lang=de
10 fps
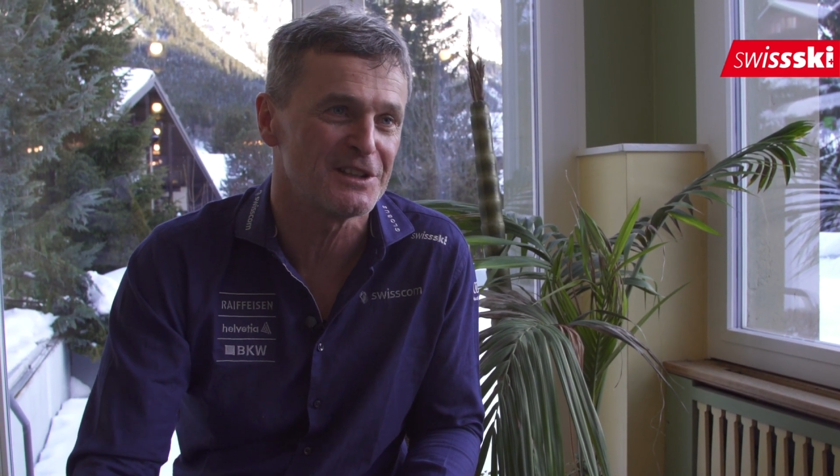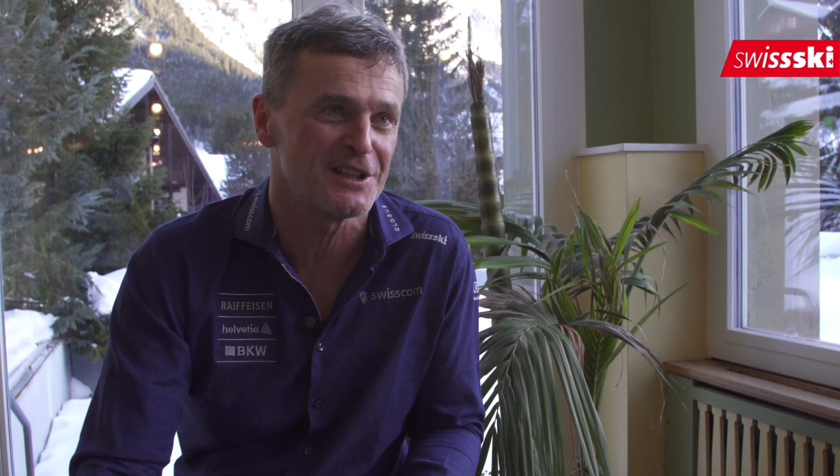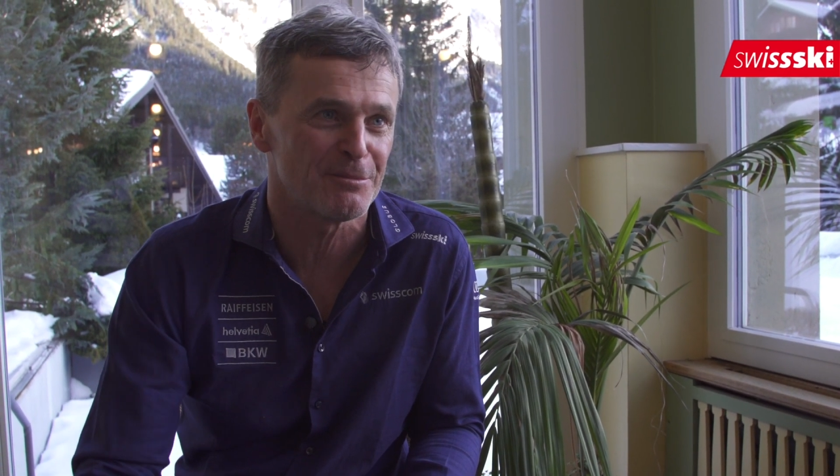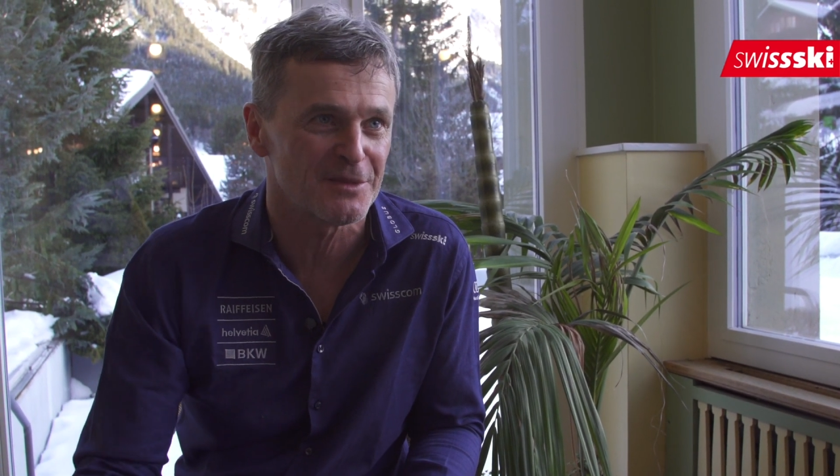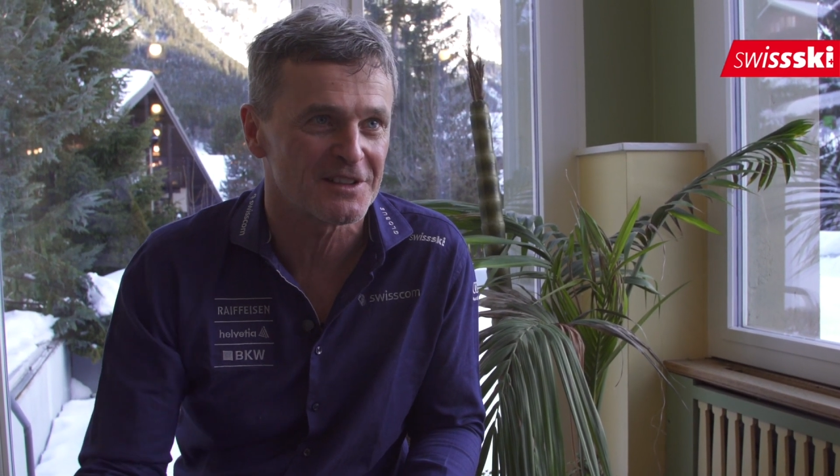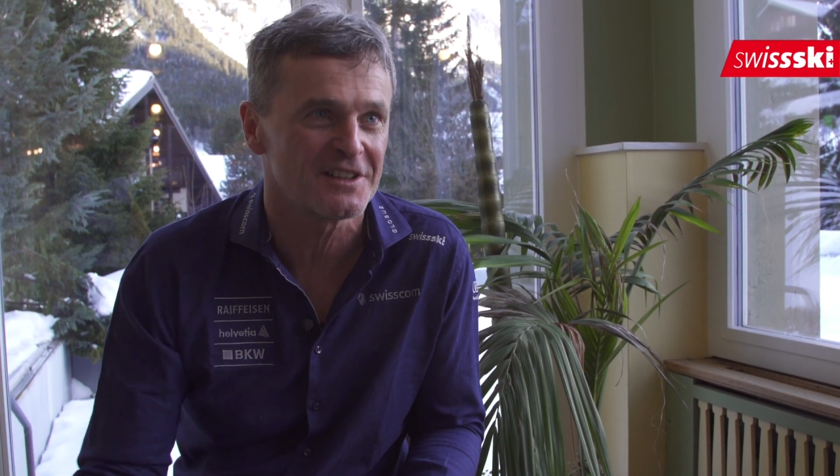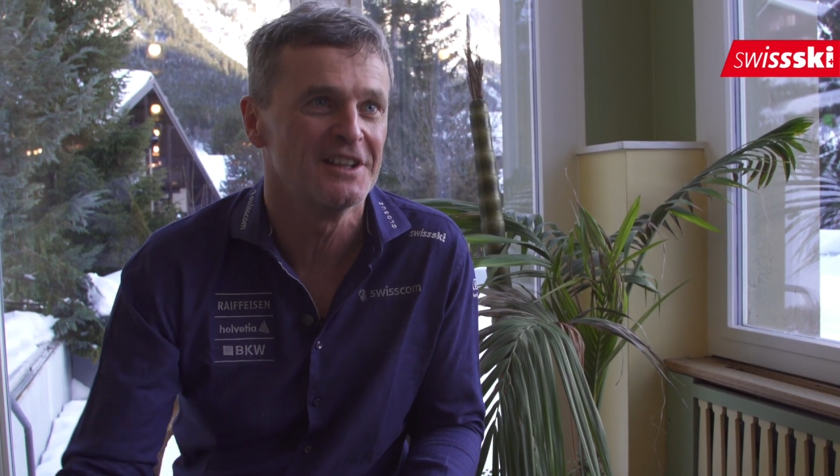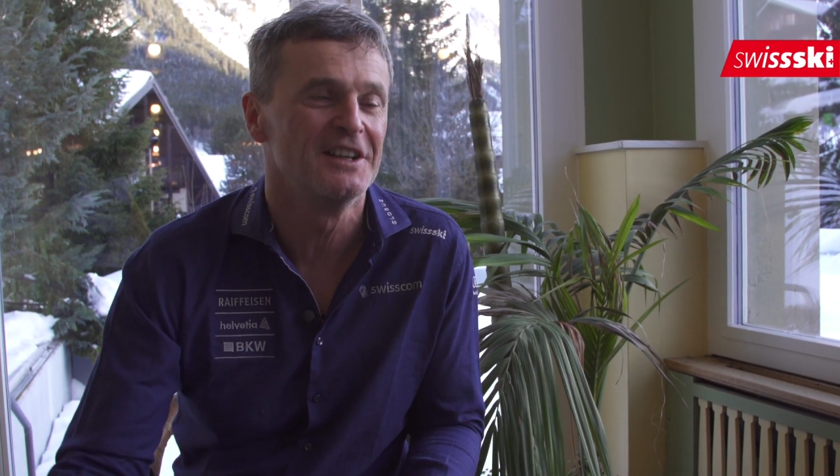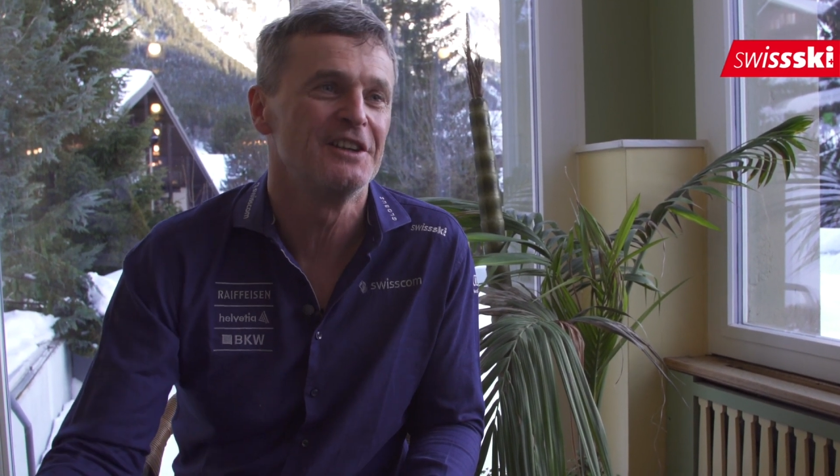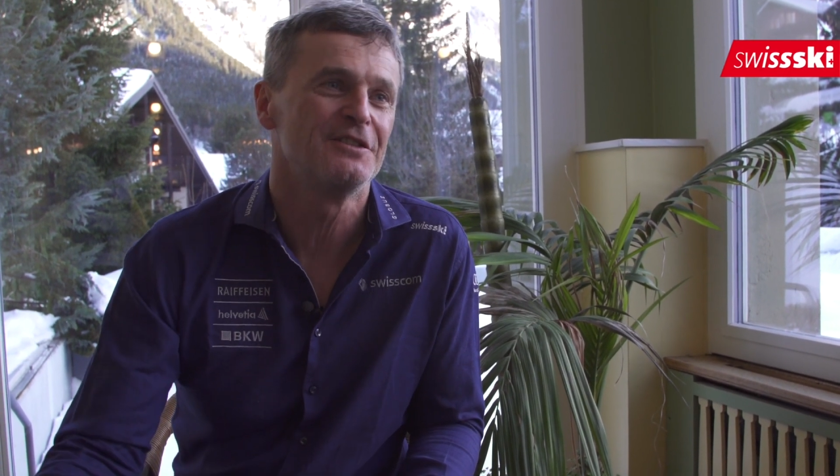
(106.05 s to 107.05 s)
mitnehmen
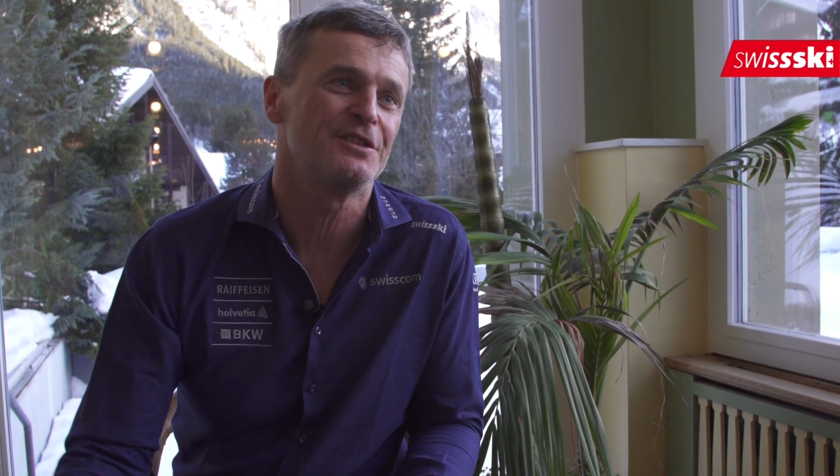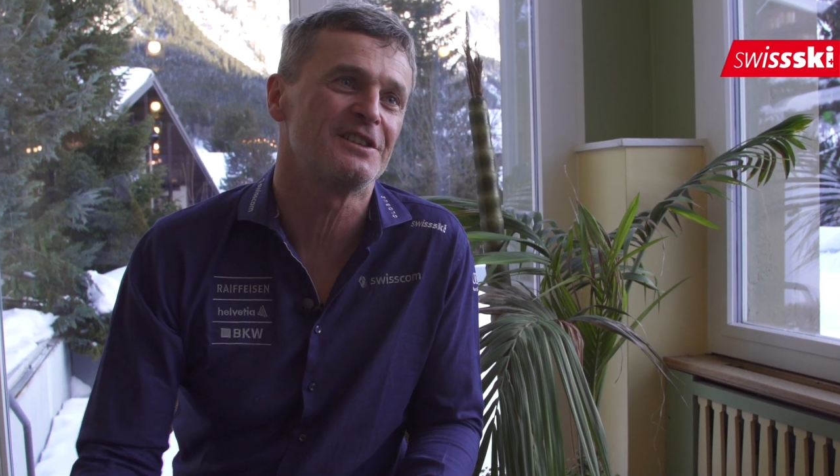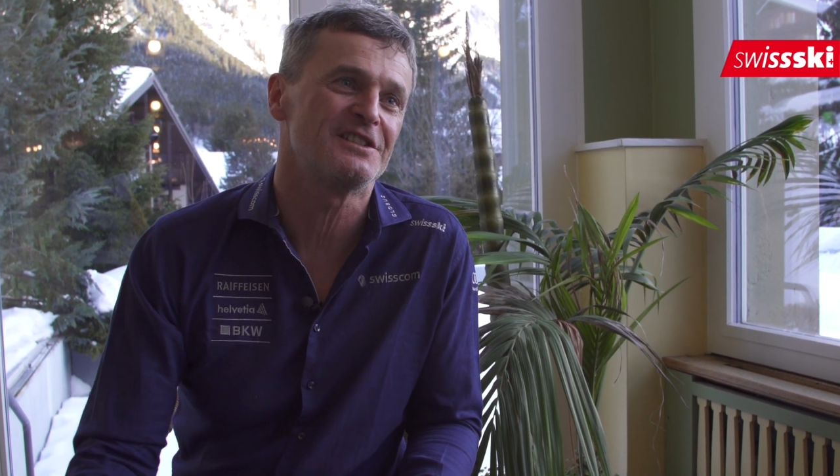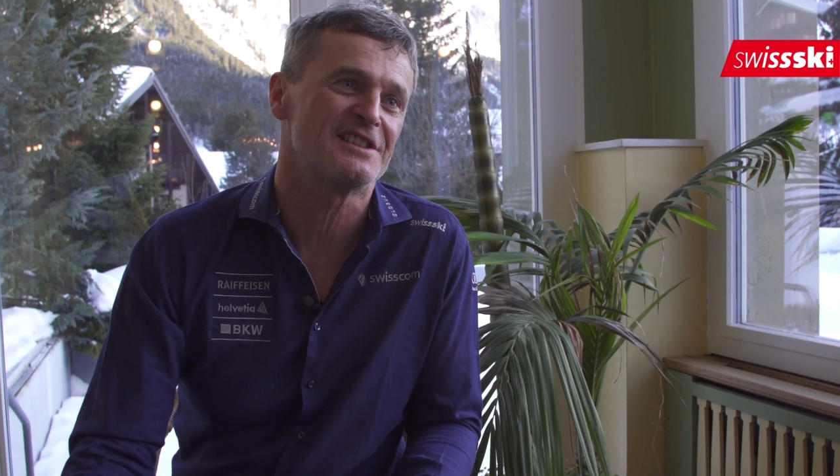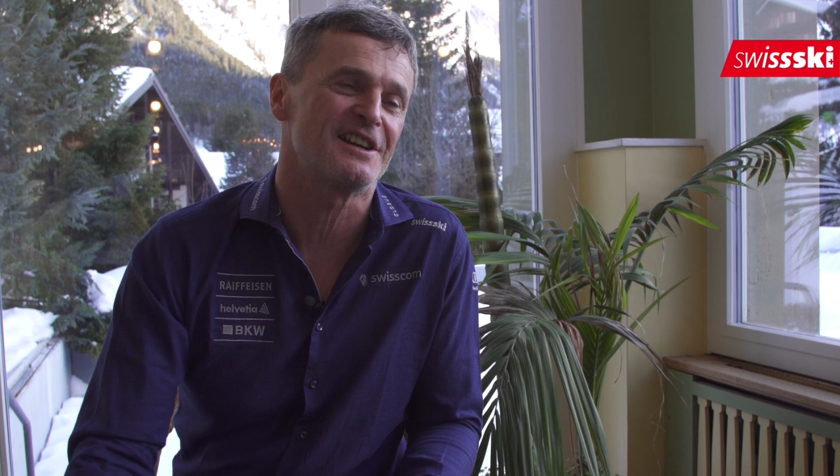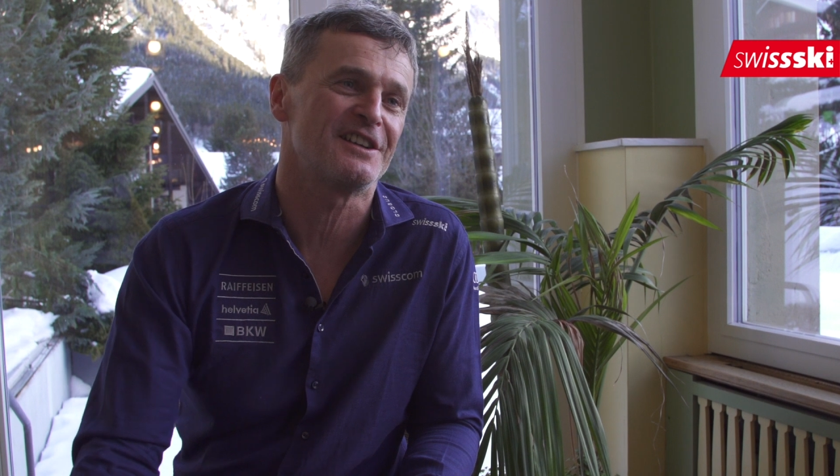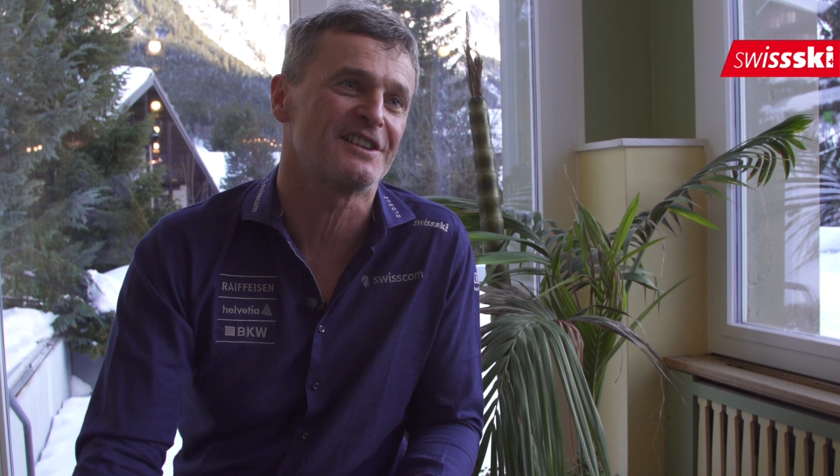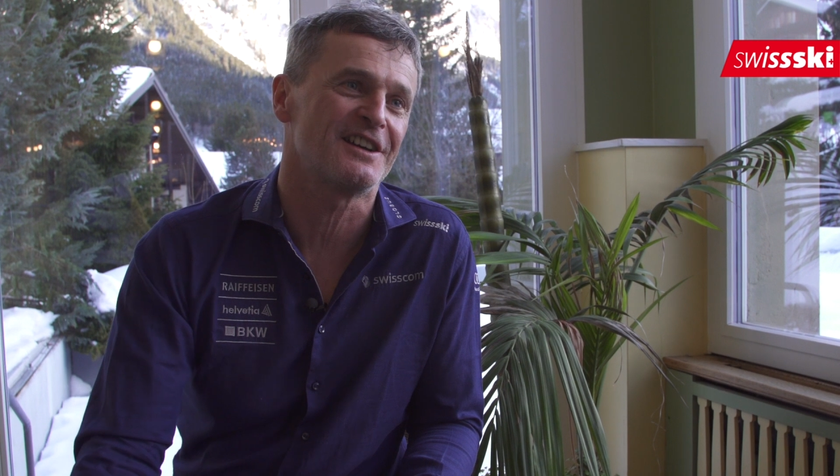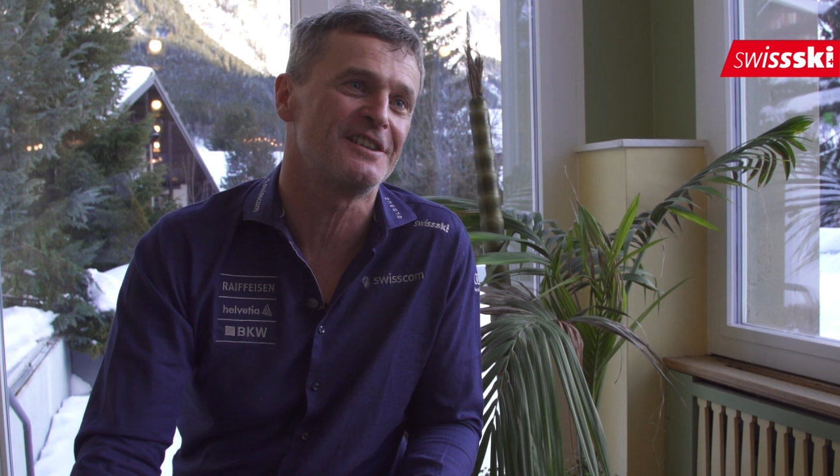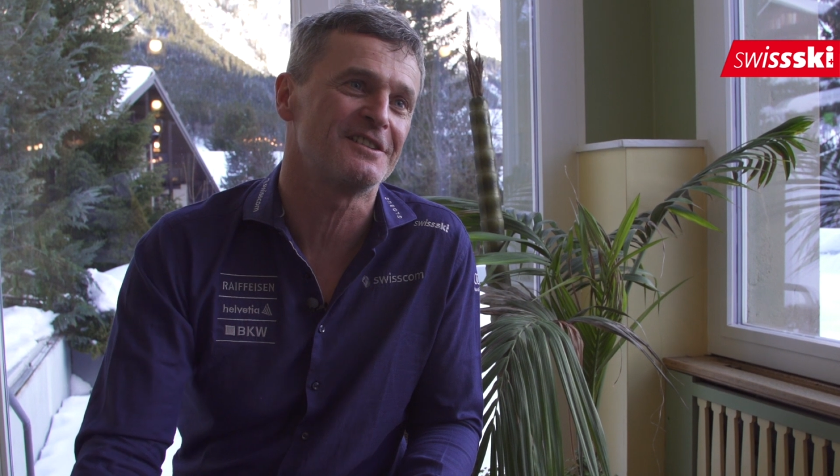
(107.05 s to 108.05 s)
für das lange
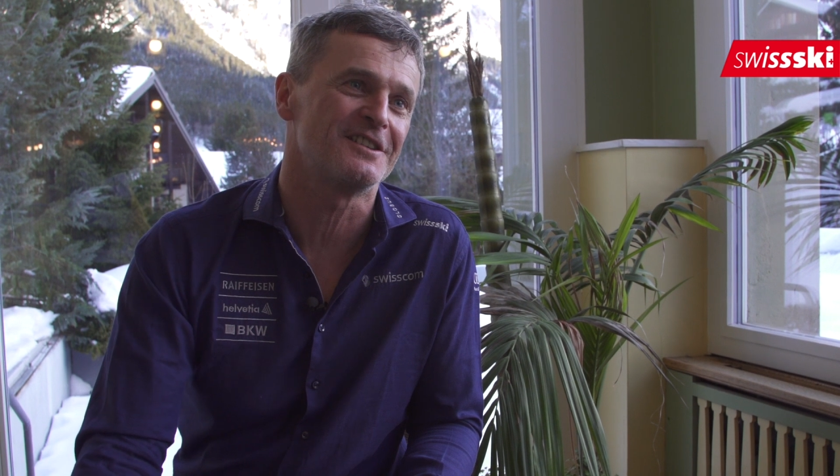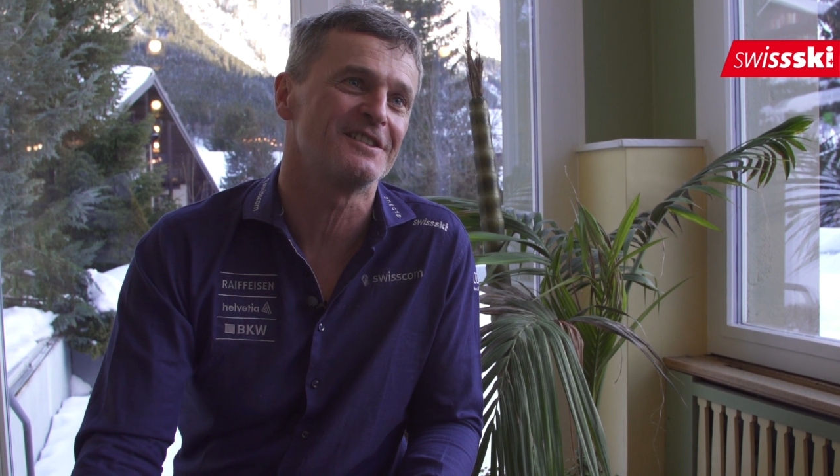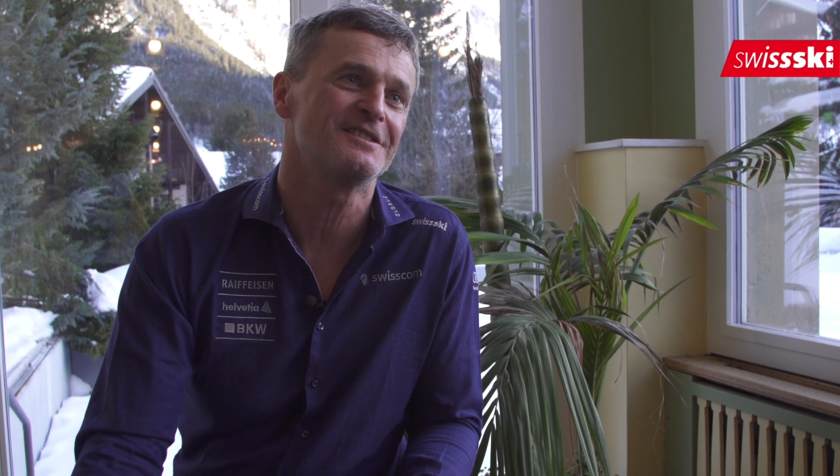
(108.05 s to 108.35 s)
Teilen dann.